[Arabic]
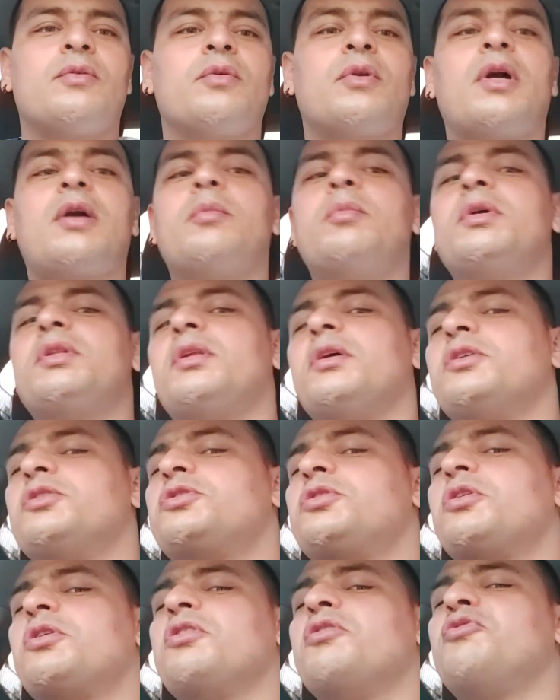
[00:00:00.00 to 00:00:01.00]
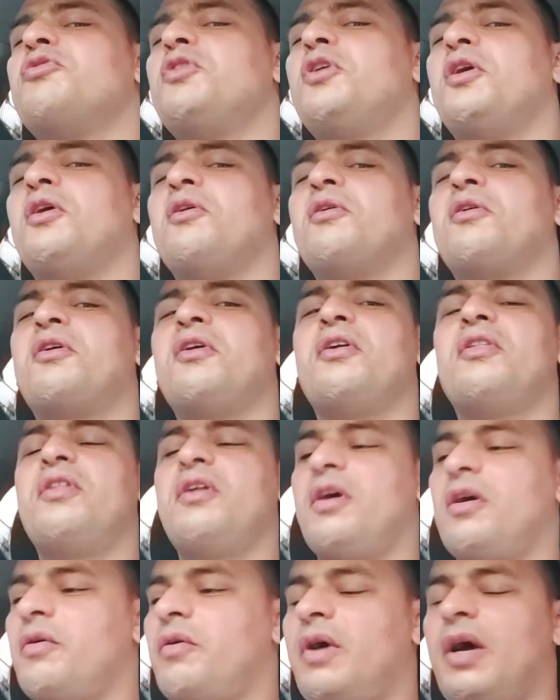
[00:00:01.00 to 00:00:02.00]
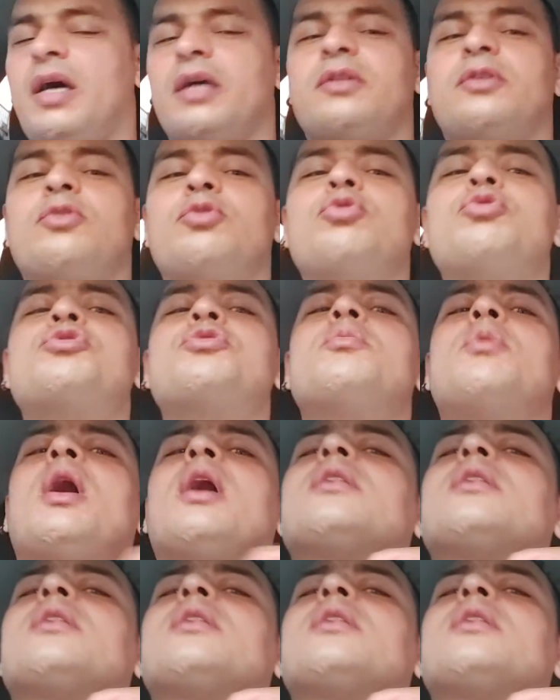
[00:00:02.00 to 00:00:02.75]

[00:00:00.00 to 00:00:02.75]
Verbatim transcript: ورقبتها شوكيفا وكذا واحد نجم